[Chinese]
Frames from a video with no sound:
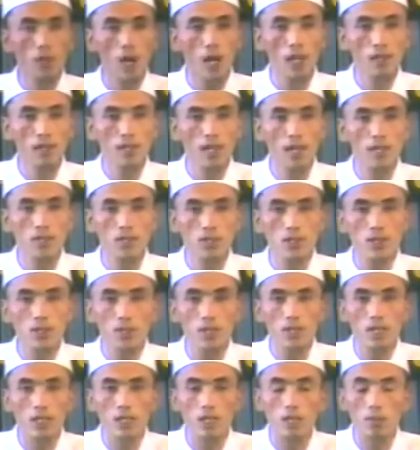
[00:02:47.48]
阿拉赐
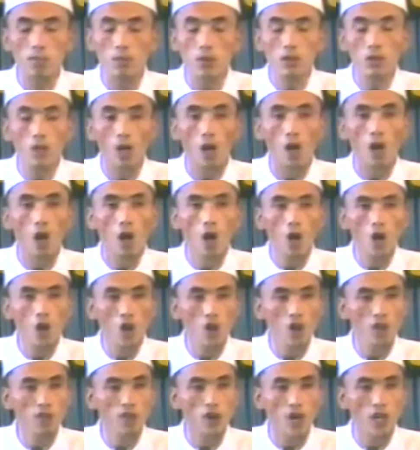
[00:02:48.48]
给你们的
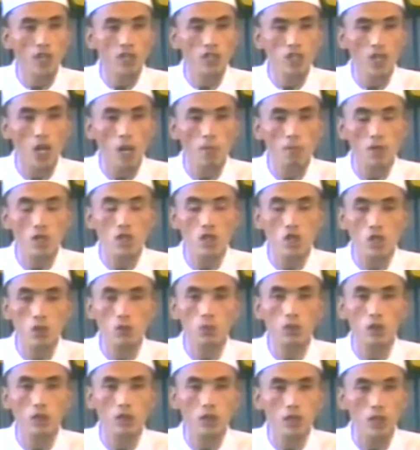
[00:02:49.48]
合法加密
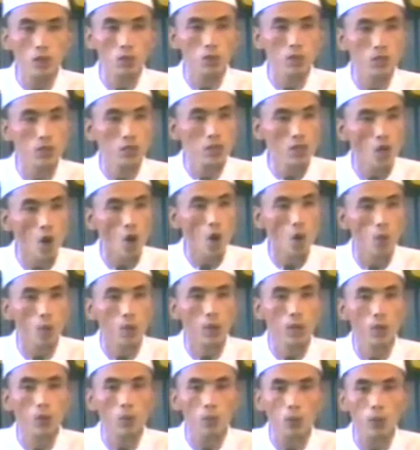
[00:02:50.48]
书的这种教
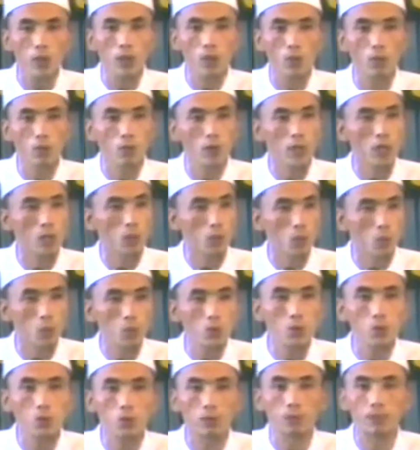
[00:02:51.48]
诲回味
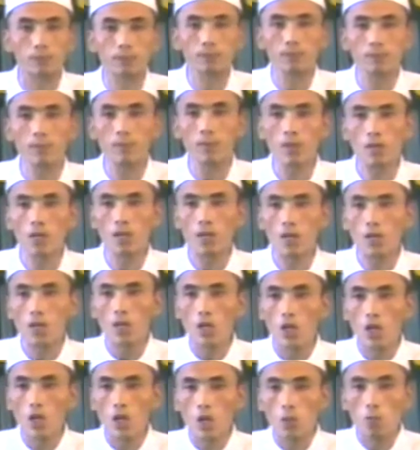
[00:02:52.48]
无穷。
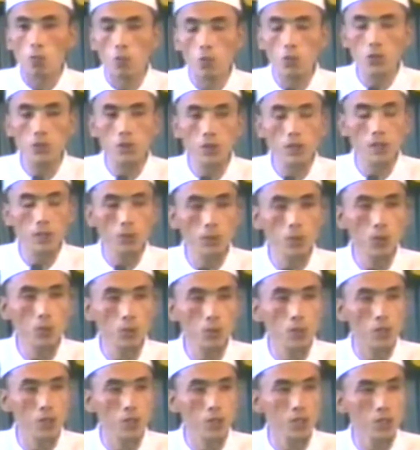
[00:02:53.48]
穆斯林用
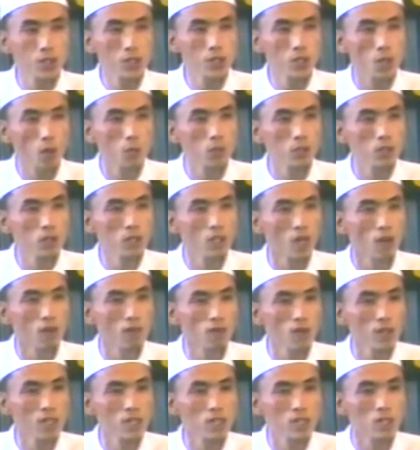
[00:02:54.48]
水洗小净的
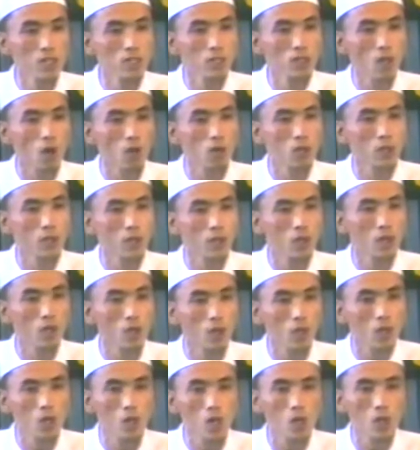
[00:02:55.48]
卫生道理
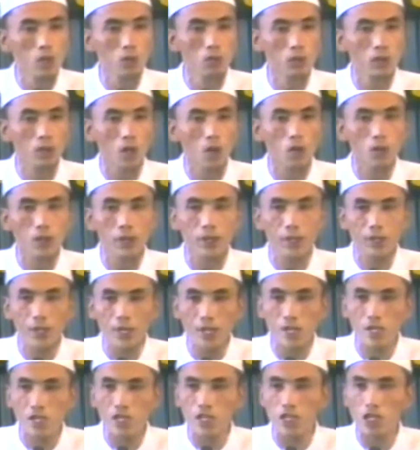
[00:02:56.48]
和科学道理
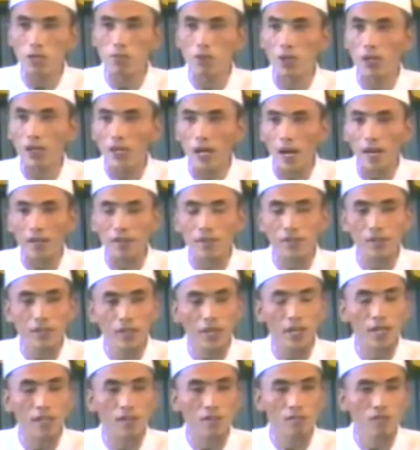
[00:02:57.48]
更使人们感
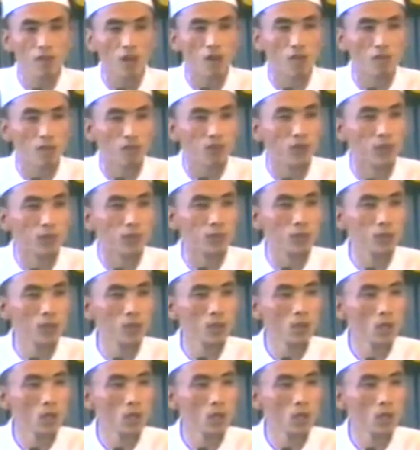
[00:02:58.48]
慨万分。